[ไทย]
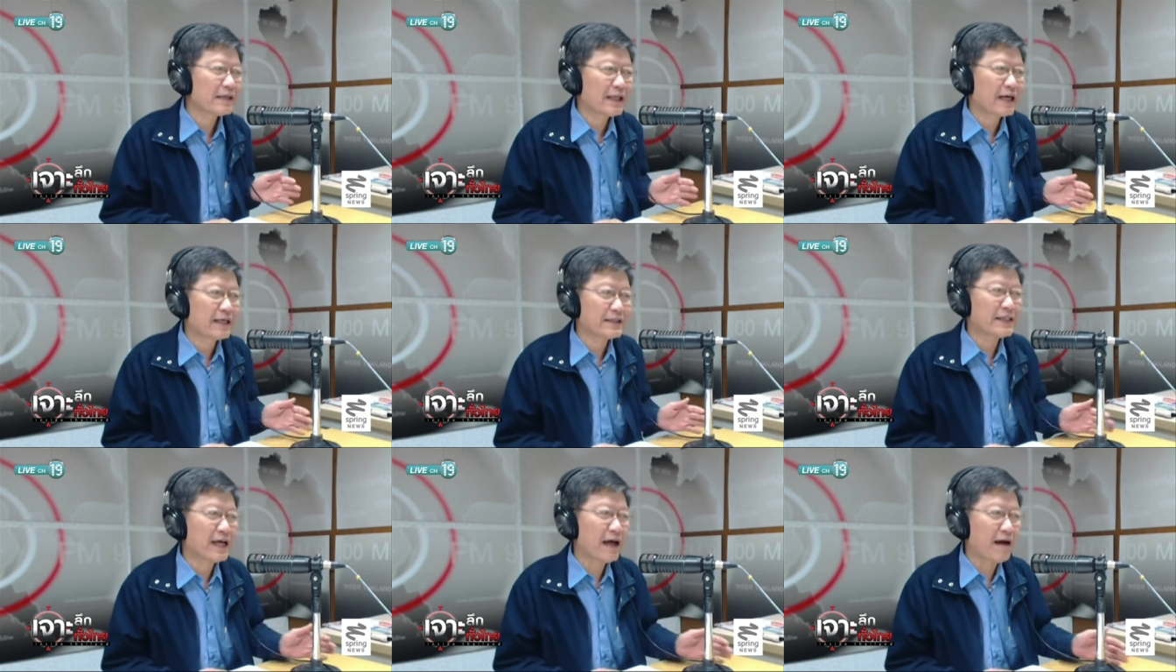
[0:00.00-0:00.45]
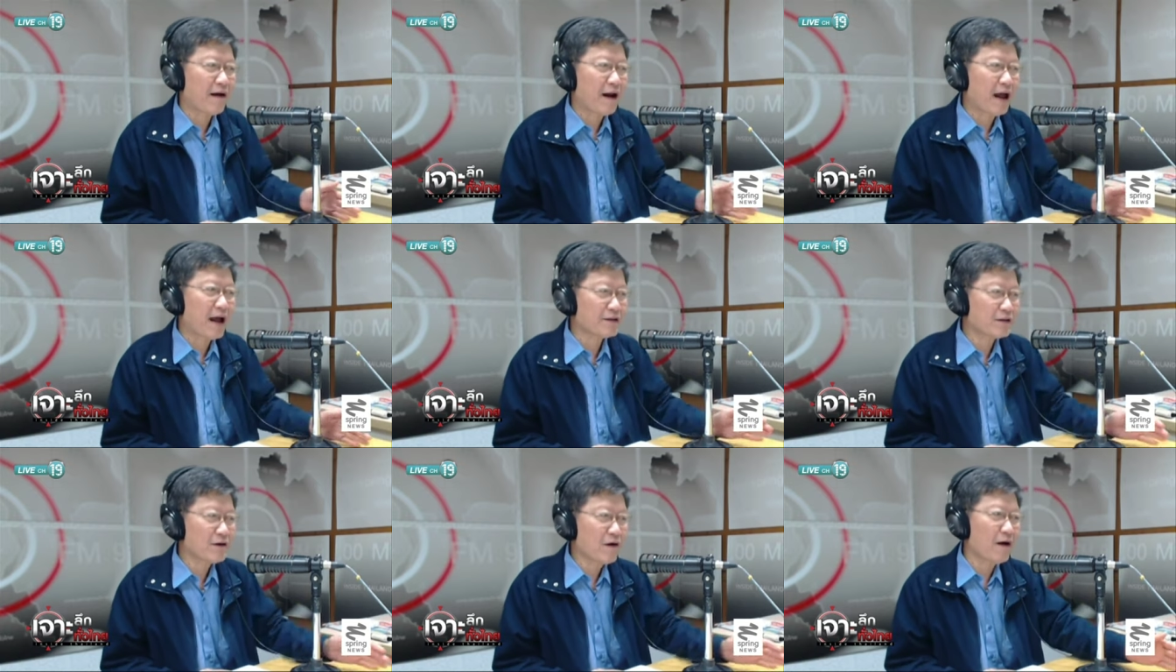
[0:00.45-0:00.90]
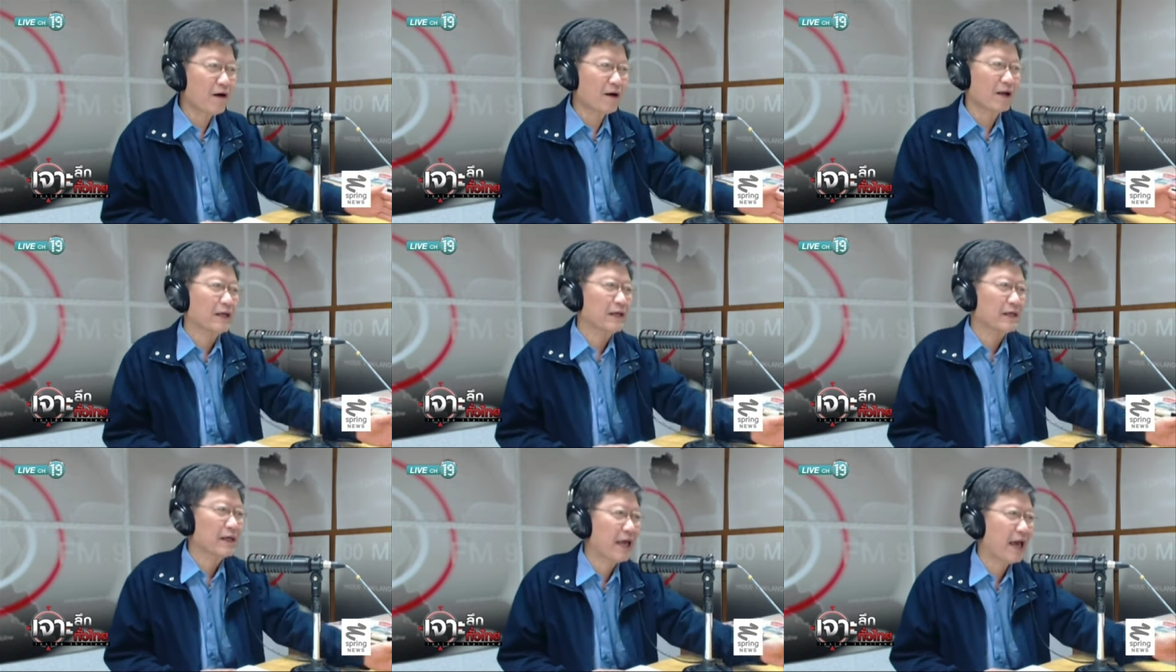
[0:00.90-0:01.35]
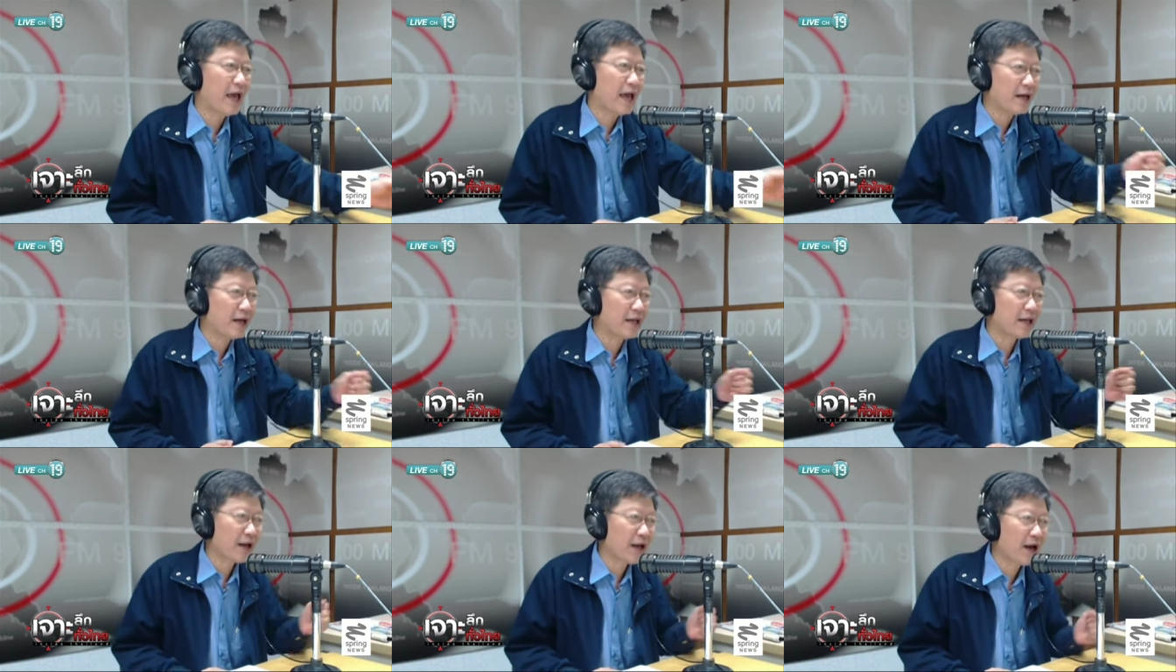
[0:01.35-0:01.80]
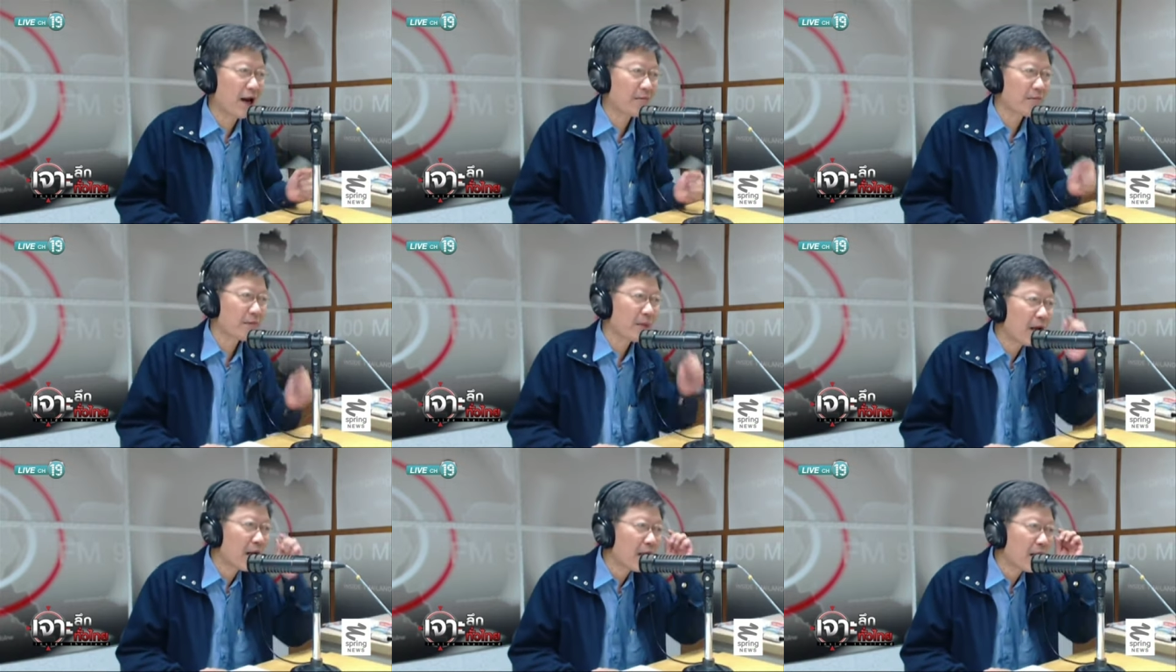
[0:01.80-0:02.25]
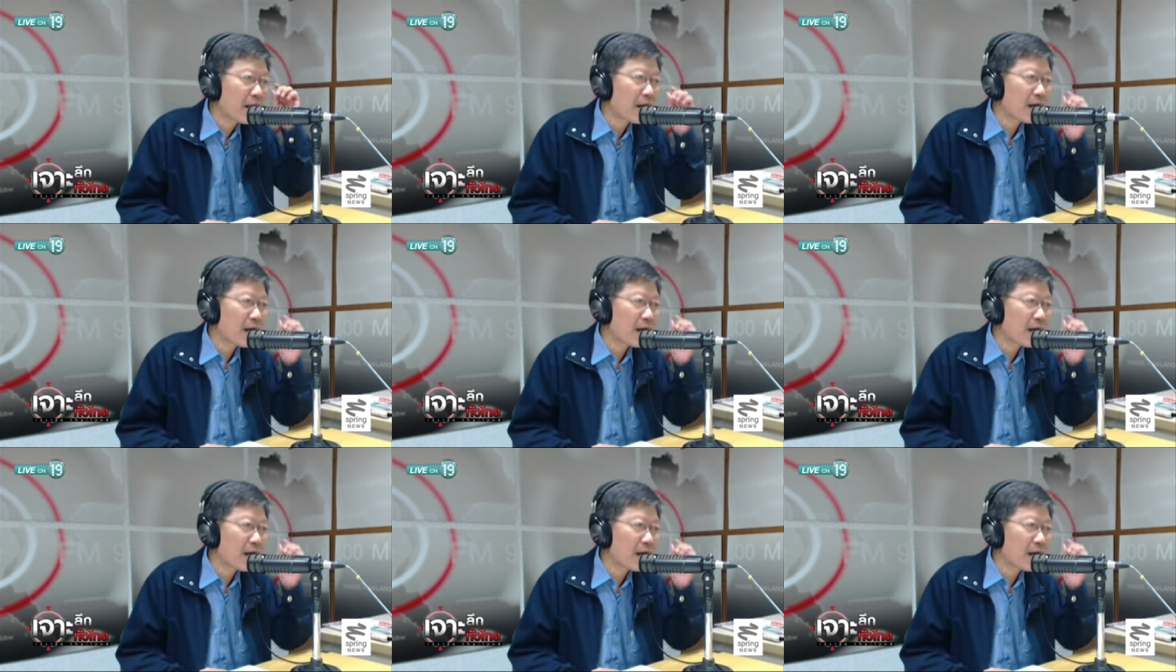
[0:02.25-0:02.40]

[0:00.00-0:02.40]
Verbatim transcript: แต่สาระย่อเหลือแค่นี้ครับ